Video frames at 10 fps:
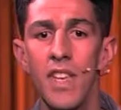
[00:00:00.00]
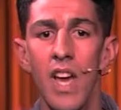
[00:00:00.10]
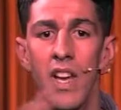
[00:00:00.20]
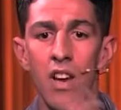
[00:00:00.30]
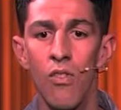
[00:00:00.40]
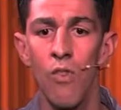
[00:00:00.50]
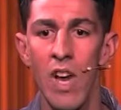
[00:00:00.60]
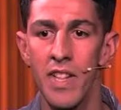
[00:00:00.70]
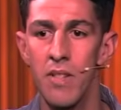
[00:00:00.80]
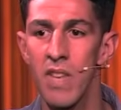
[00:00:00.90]
حقا
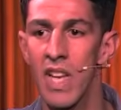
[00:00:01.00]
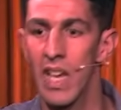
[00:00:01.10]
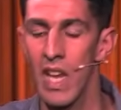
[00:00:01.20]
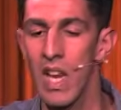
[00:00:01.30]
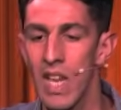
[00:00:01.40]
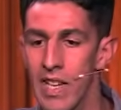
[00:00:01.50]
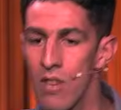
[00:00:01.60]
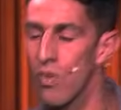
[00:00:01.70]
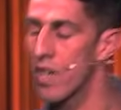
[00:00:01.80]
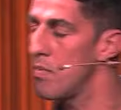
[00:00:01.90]
والواد الميكا الكحله
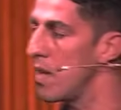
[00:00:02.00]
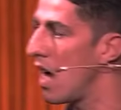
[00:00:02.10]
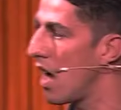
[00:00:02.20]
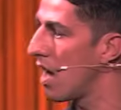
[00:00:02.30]
كتلوت البيئه